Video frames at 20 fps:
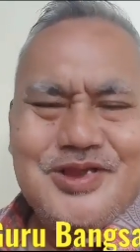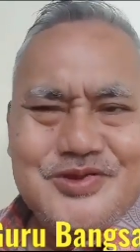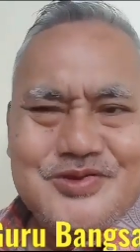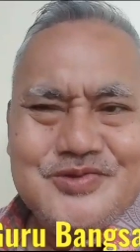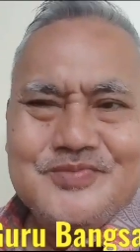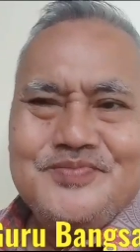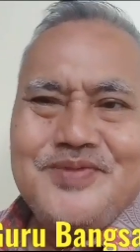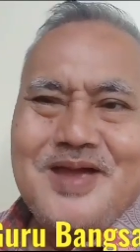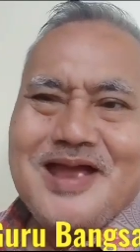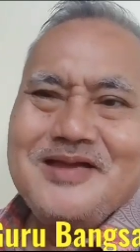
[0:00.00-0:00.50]

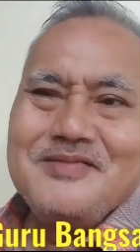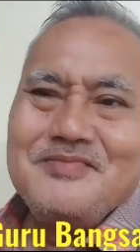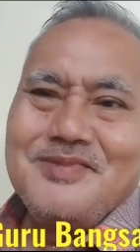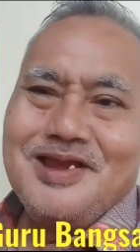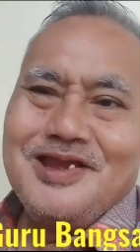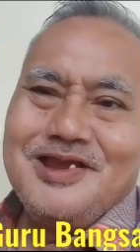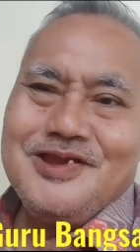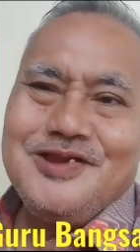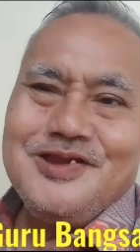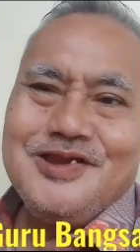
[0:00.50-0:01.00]
Jumpa
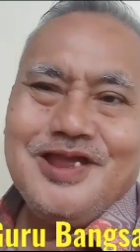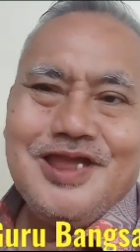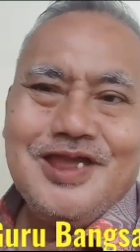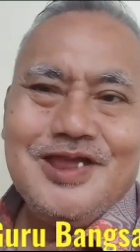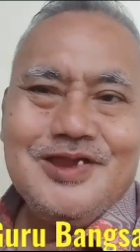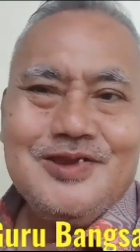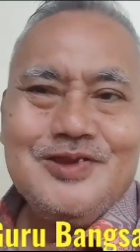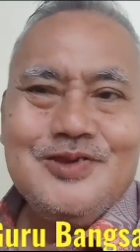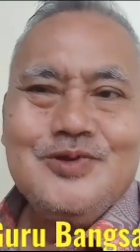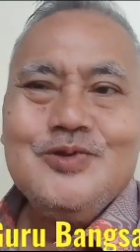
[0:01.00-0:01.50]
kembali
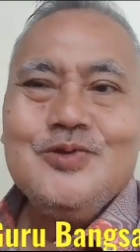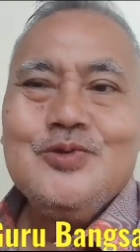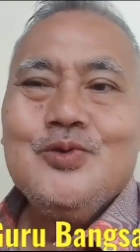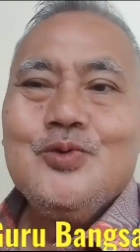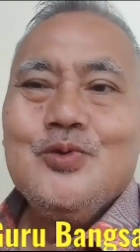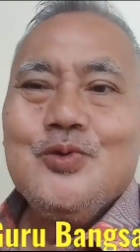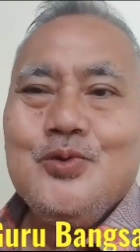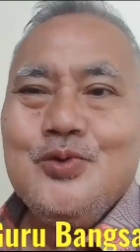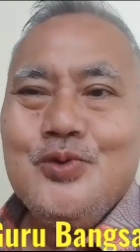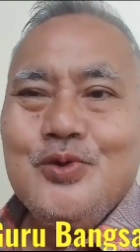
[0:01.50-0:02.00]
dengan
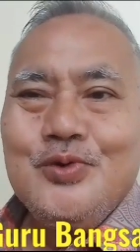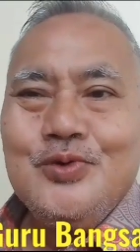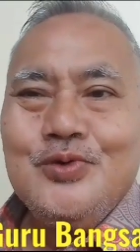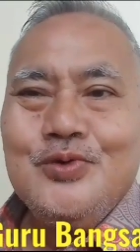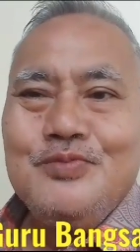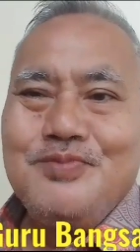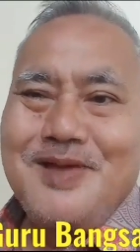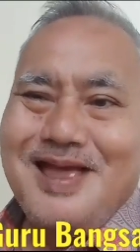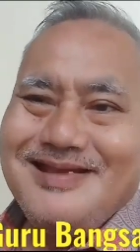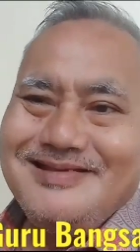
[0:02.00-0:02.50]

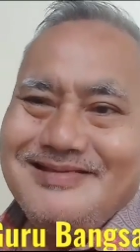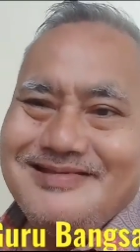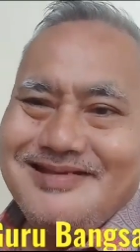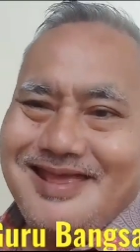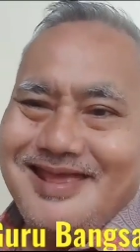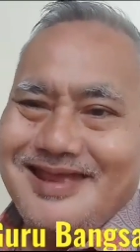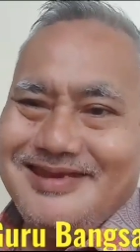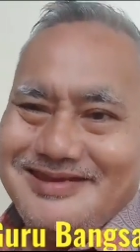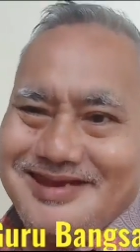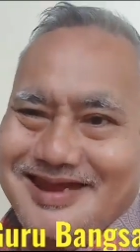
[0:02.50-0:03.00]
Guru
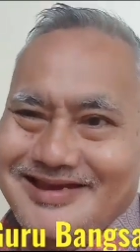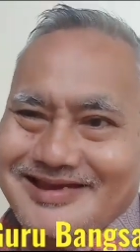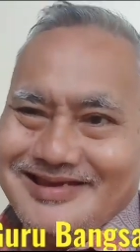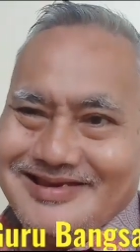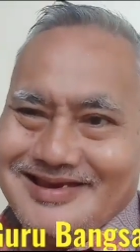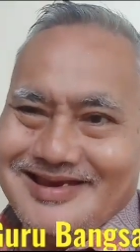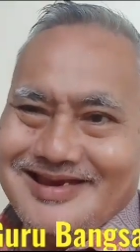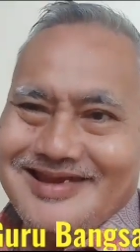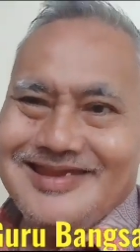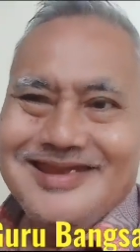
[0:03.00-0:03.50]
Bangsa
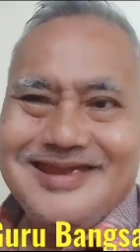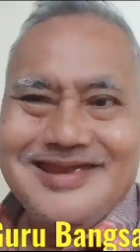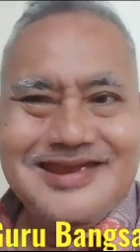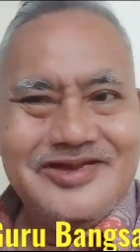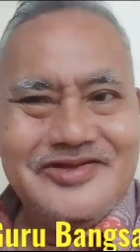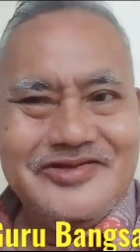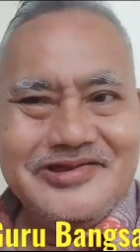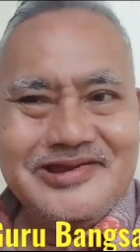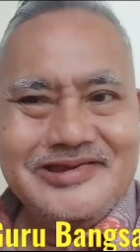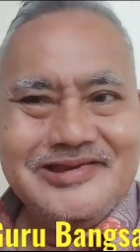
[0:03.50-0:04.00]
Channel,
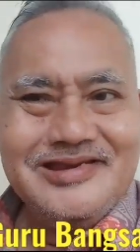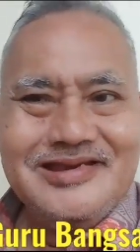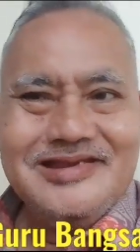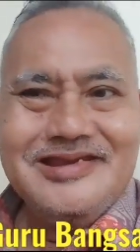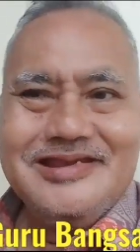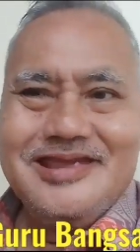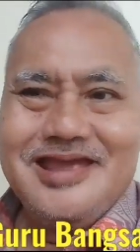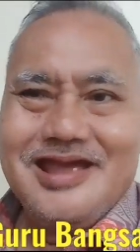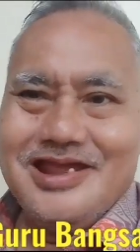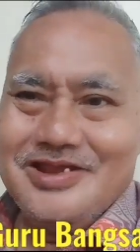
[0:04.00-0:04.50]

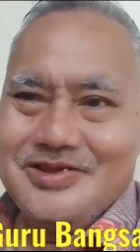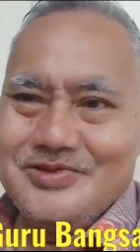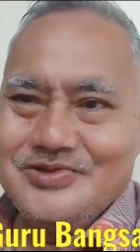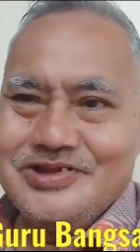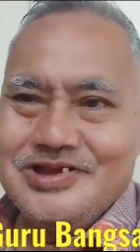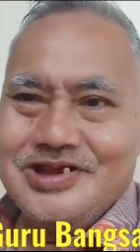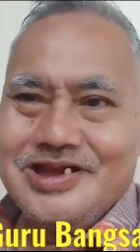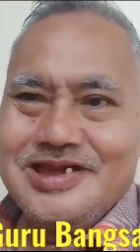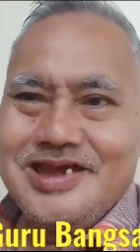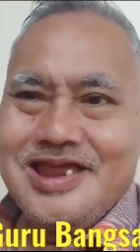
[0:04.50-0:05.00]
channel yang ikut
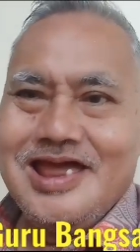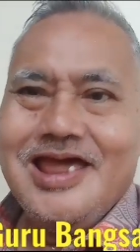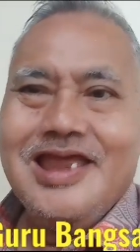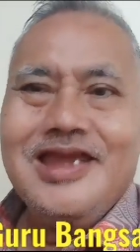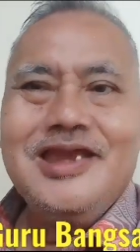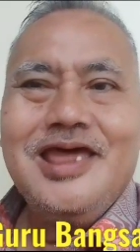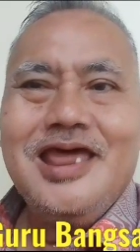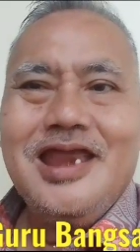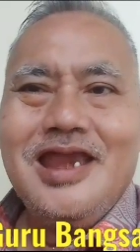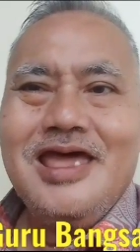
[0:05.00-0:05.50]
serta
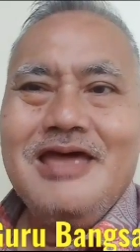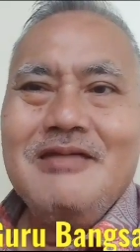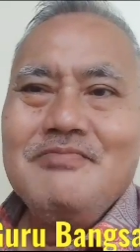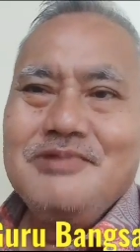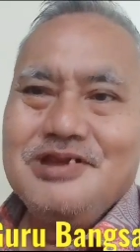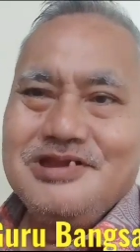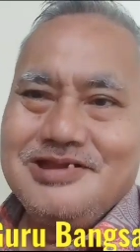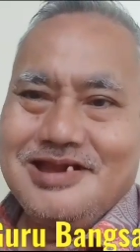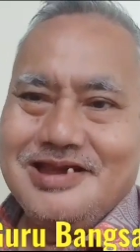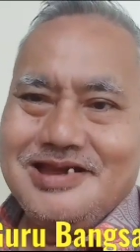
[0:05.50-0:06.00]

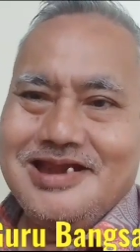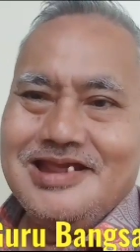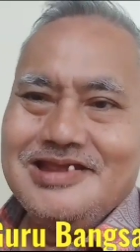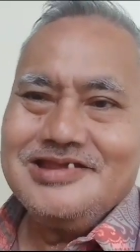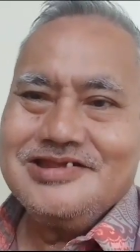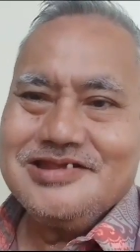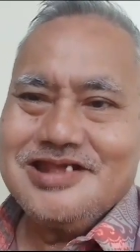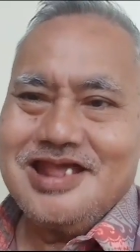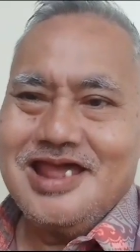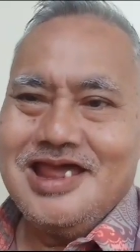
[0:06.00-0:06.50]
dalam
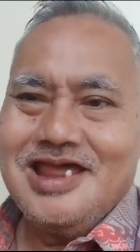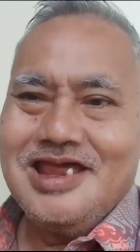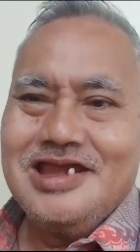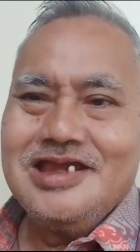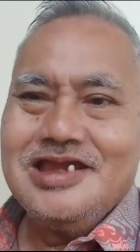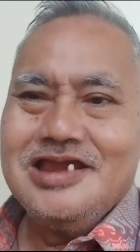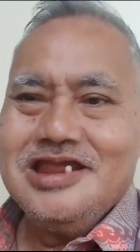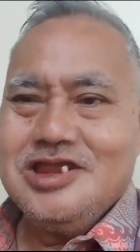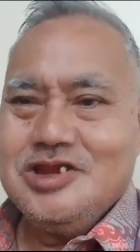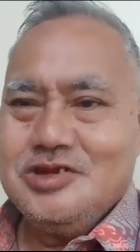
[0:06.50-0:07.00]

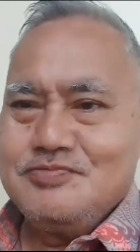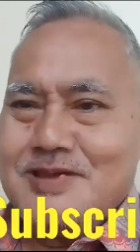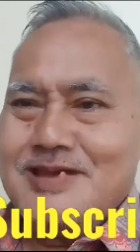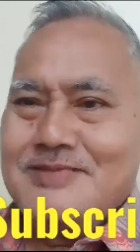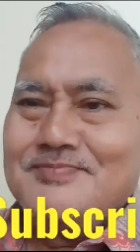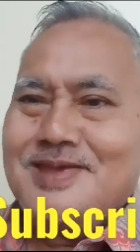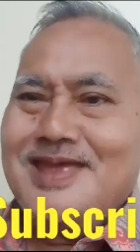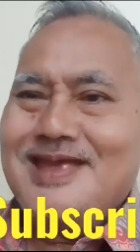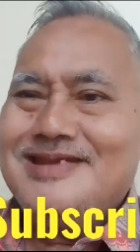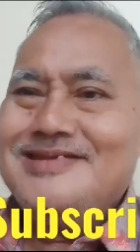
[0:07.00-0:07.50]
mencerdaskan
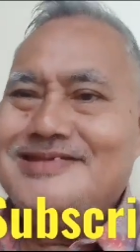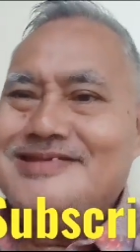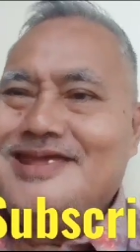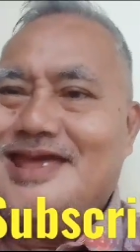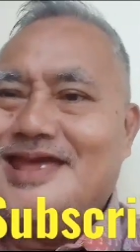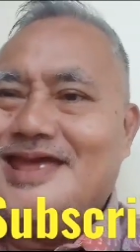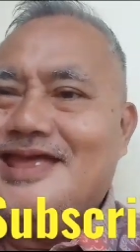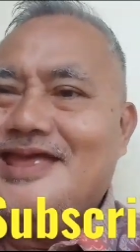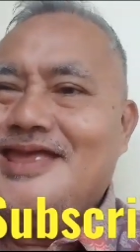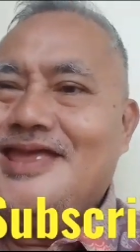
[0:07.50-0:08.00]
kehidupan
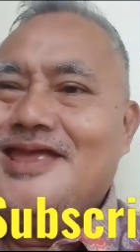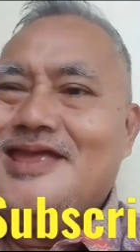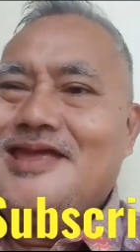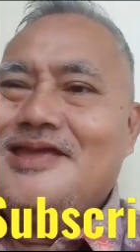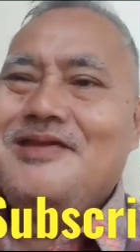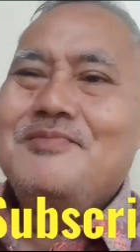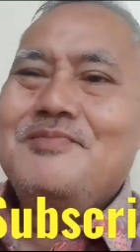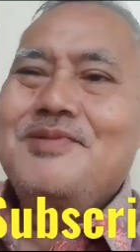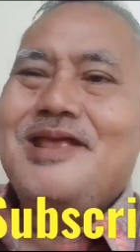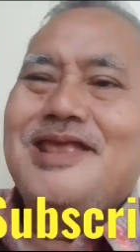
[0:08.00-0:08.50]
bangsa.
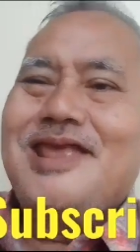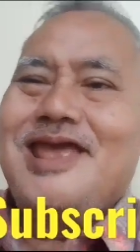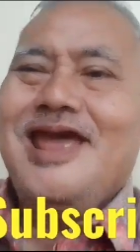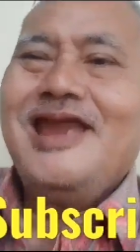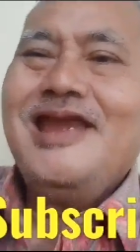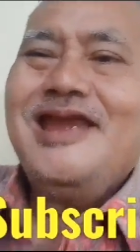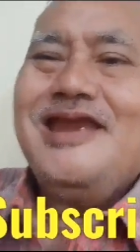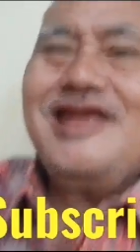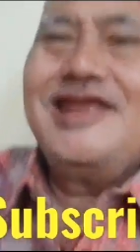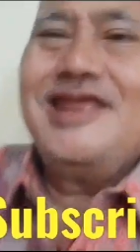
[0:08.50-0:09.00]
Bagi
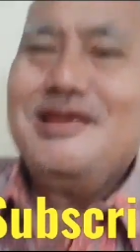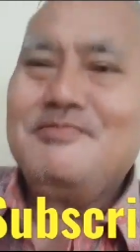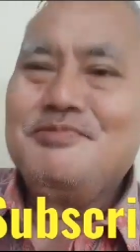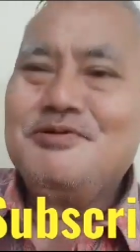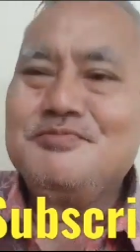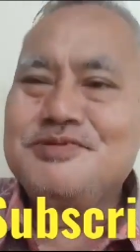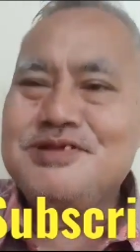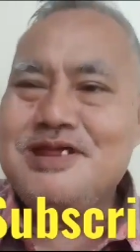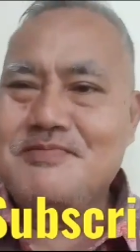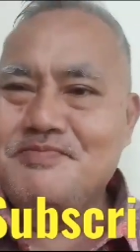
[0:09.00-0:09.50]
Anda yang
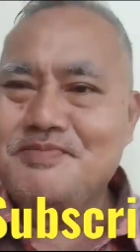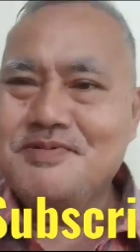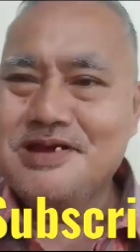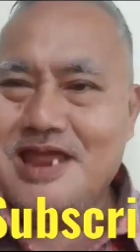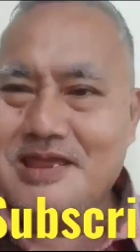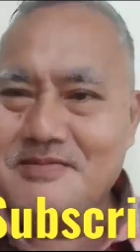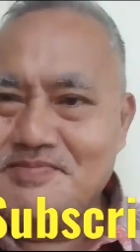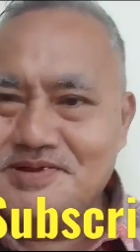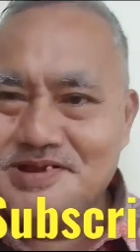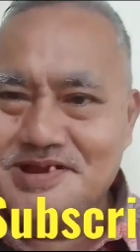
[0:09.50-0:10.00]
belum
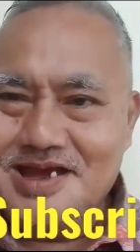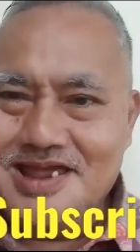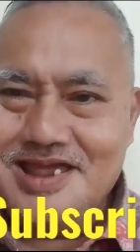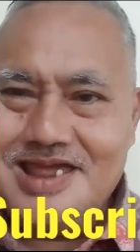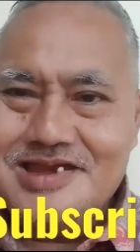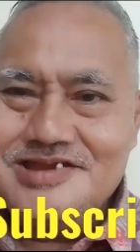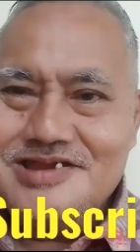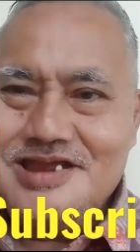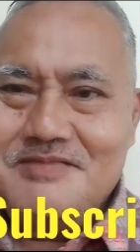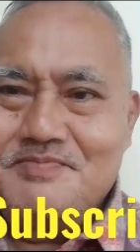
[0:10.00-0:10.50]
subscribe,
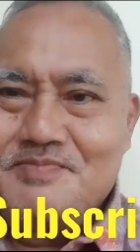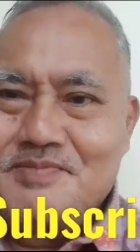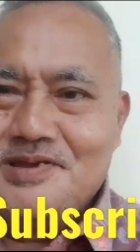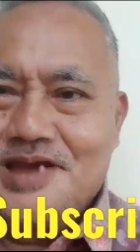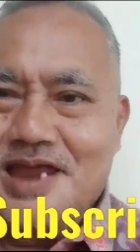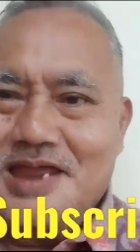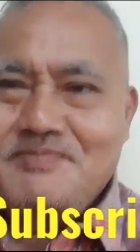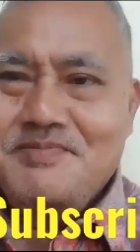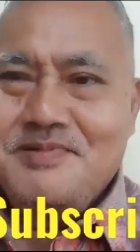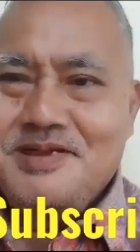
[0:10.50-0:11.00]
silakan
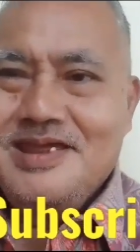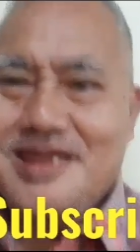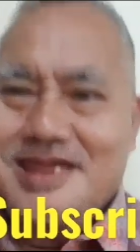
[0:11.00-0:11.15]
subscribe,